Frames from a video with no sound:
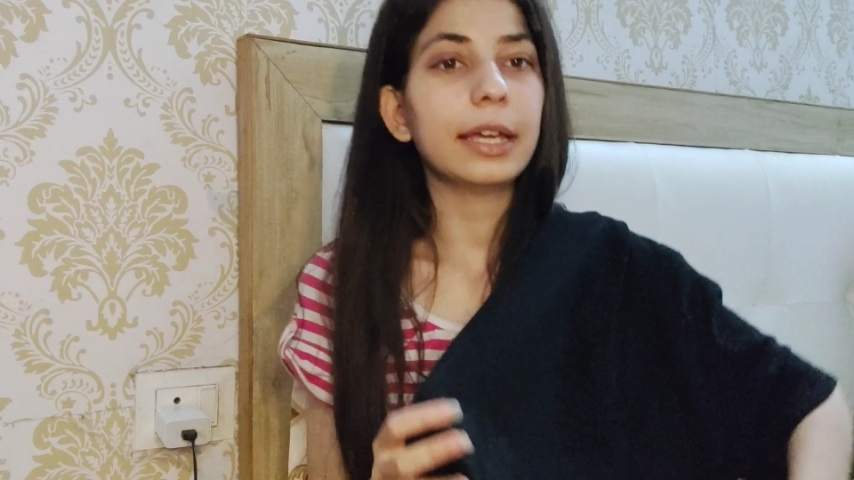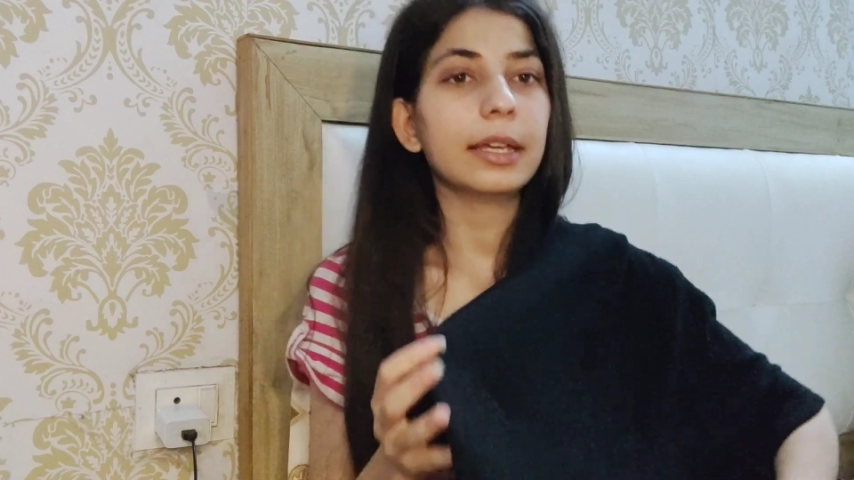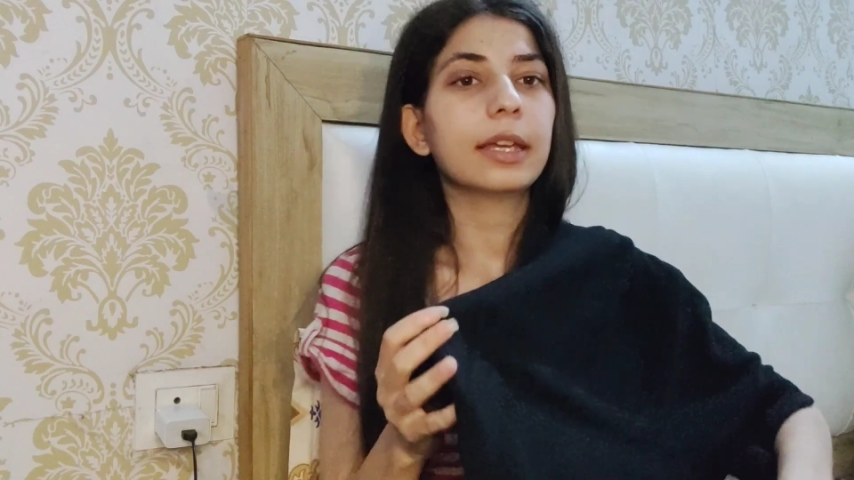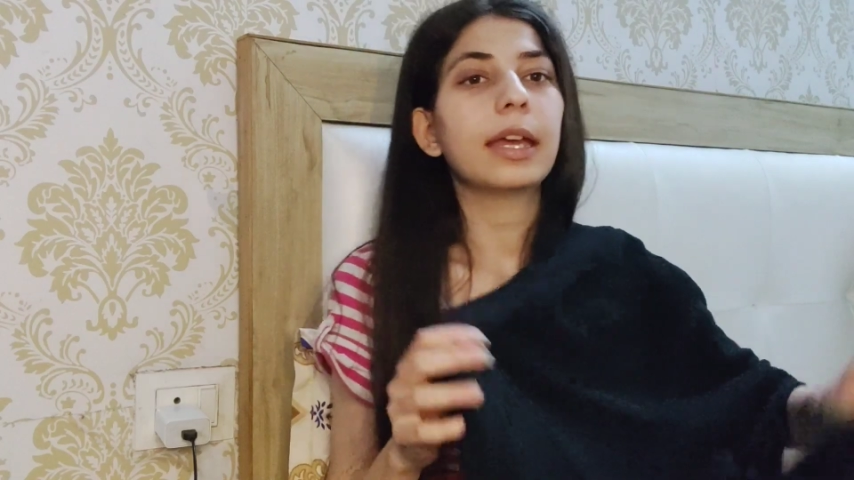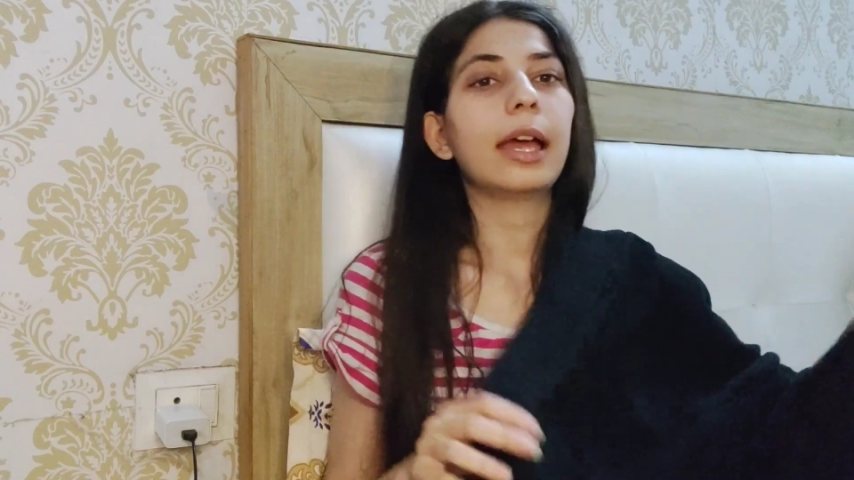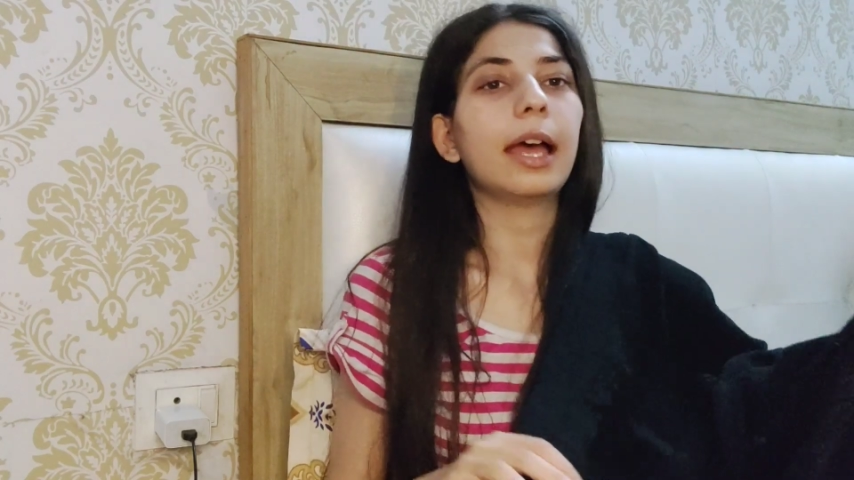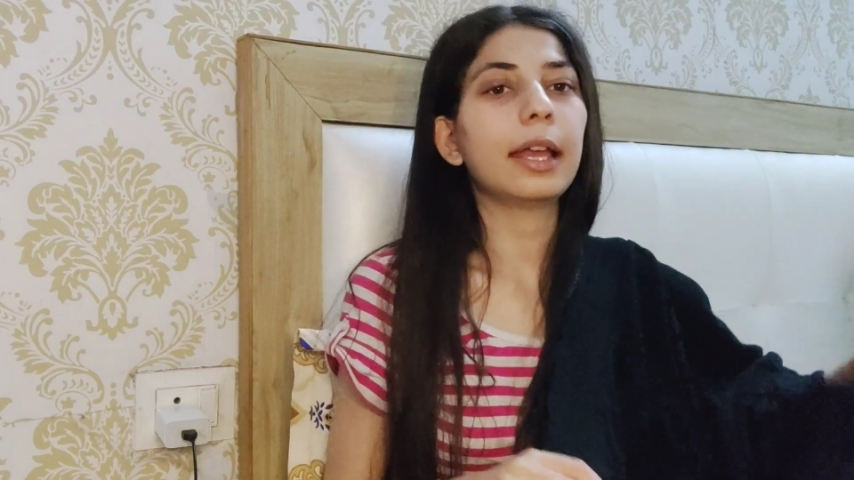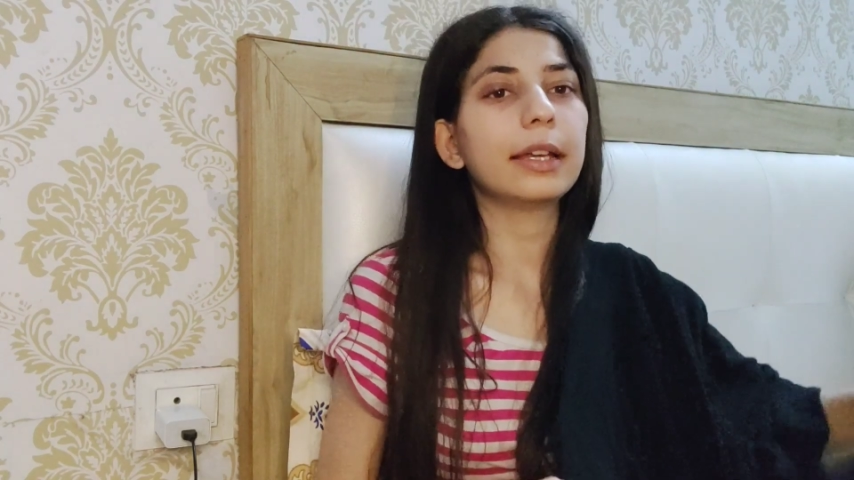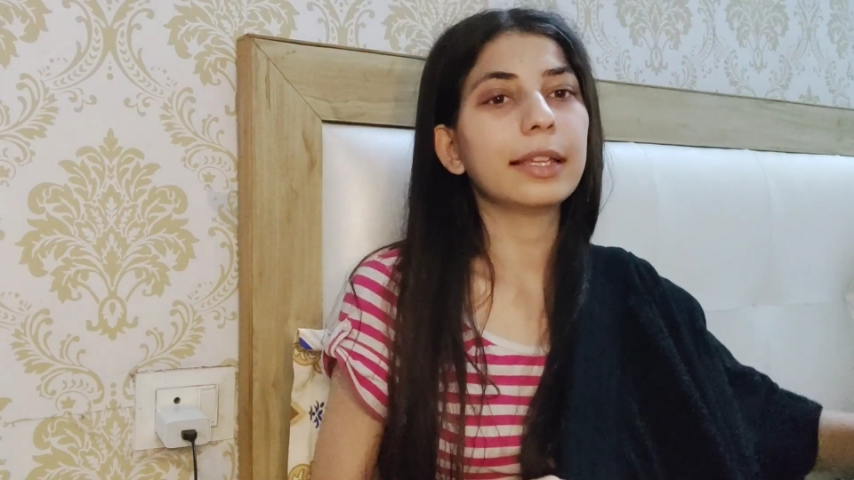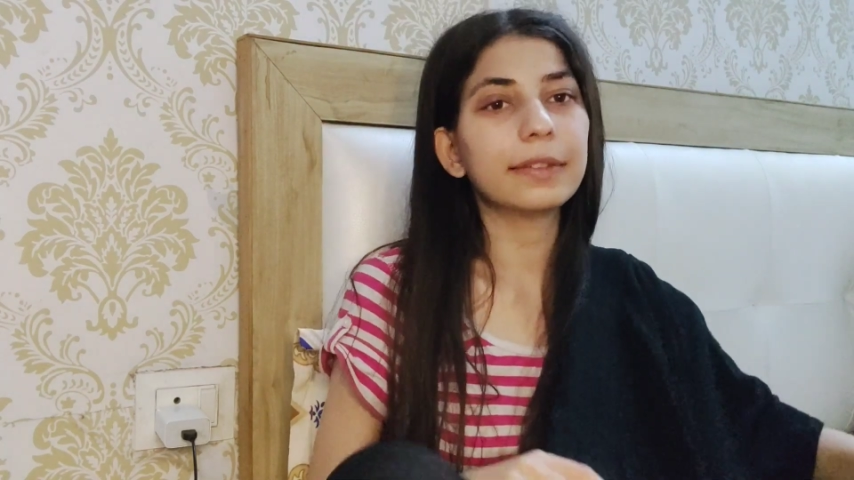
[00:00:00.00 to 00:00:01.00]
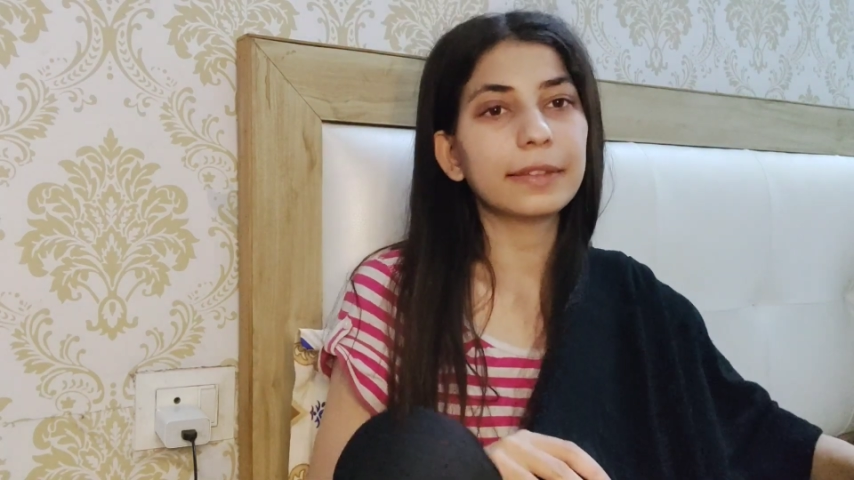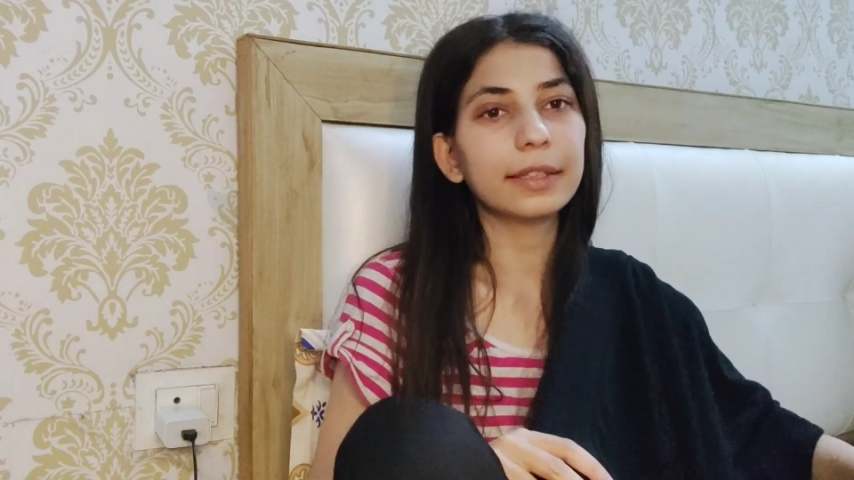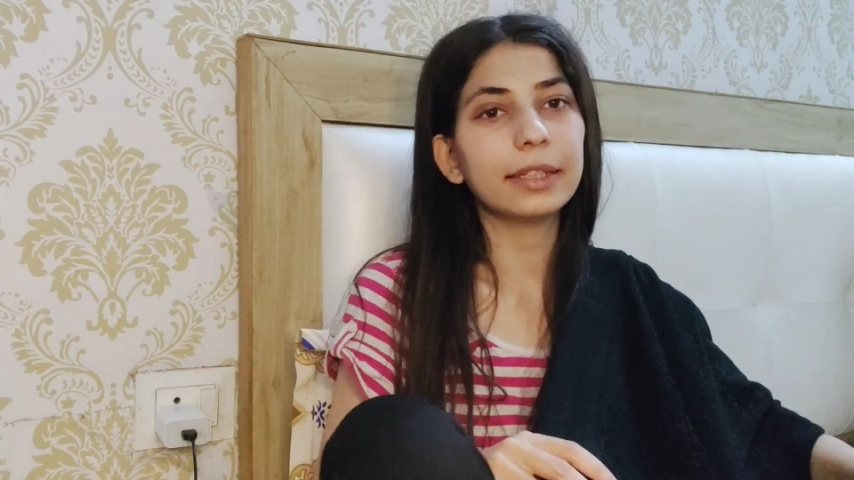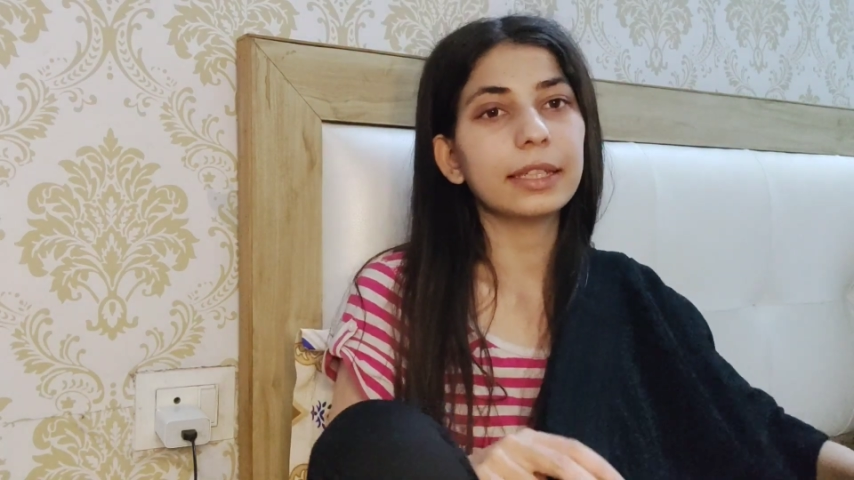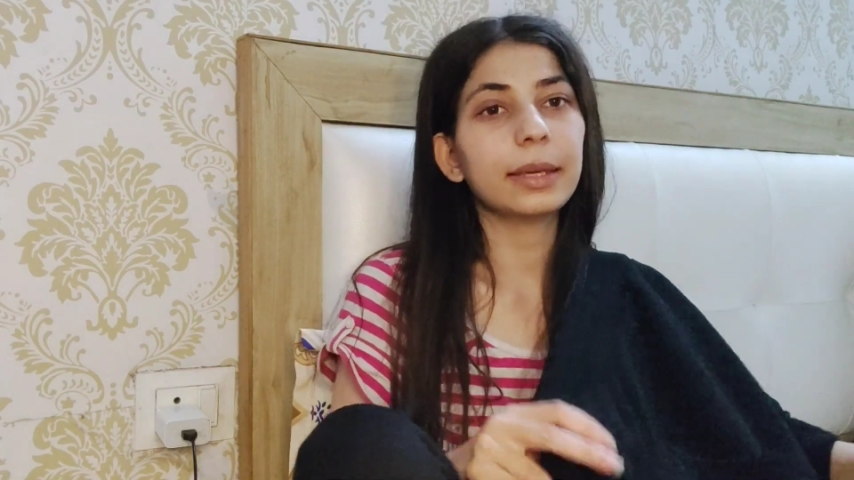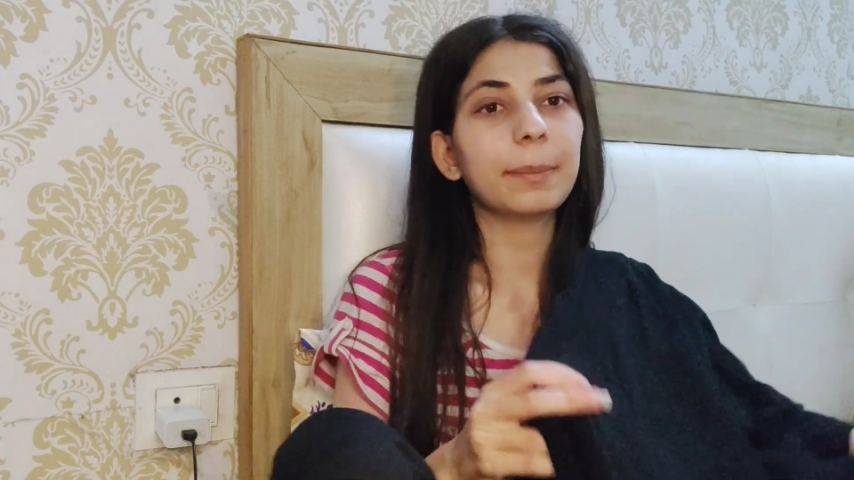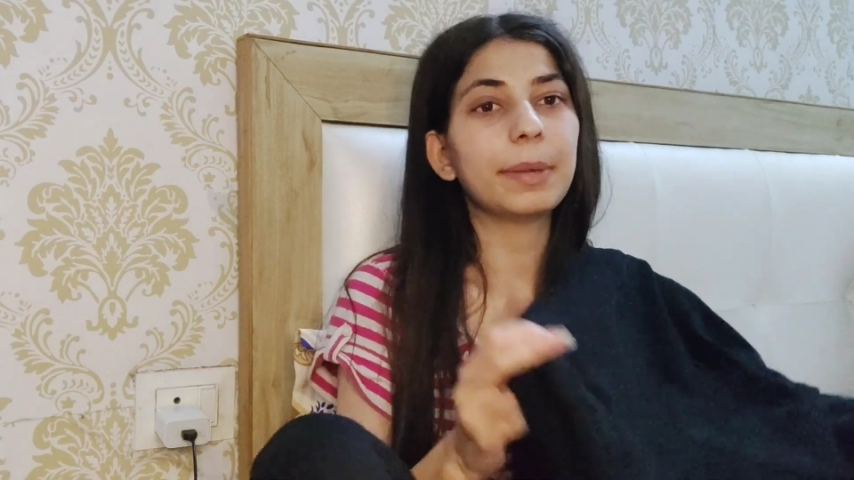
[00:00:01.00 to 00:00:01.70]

है एंड लेट्स सी कि ये